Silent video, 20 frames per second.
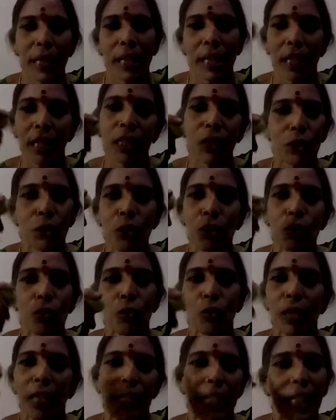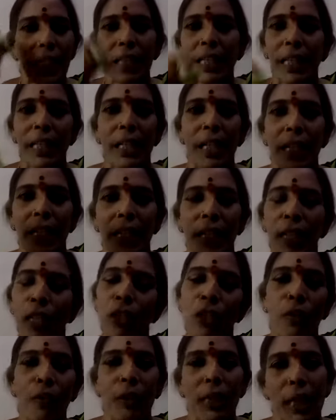మనం కనుక తీసుకున్నట్టయితే
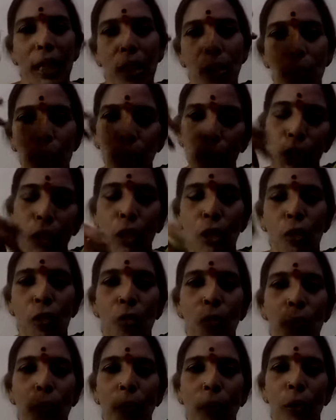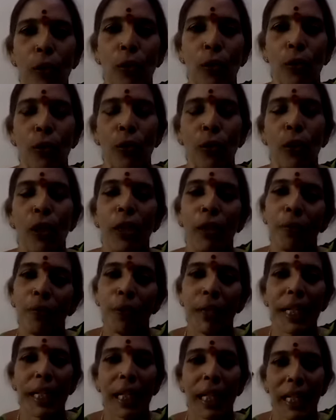ఏదో విధంగా భోజనం రూపంలోనూ
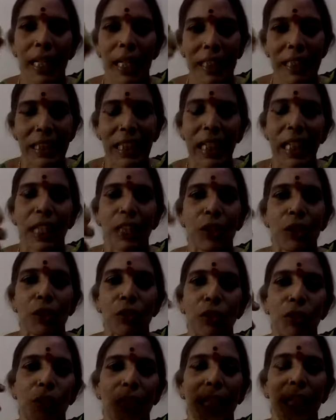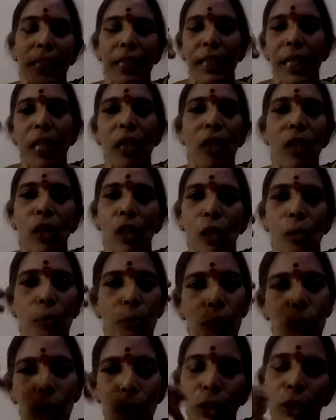విడిగా రసంగా తీసుకొని తేనెలో
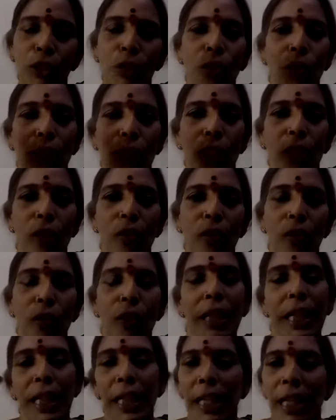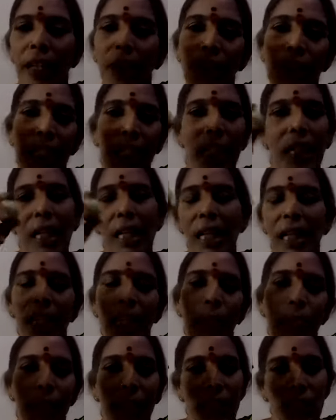కలుపుకొని తీసుకోవటంలోనూ ఏ విధంగా
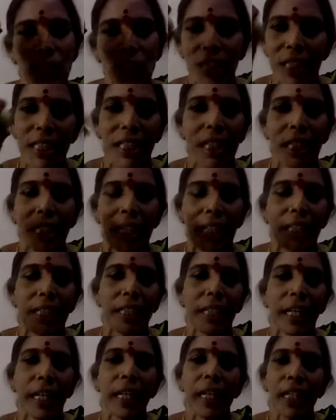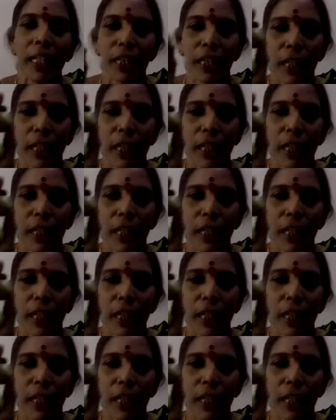కనుక మనం చేసినట్టయితే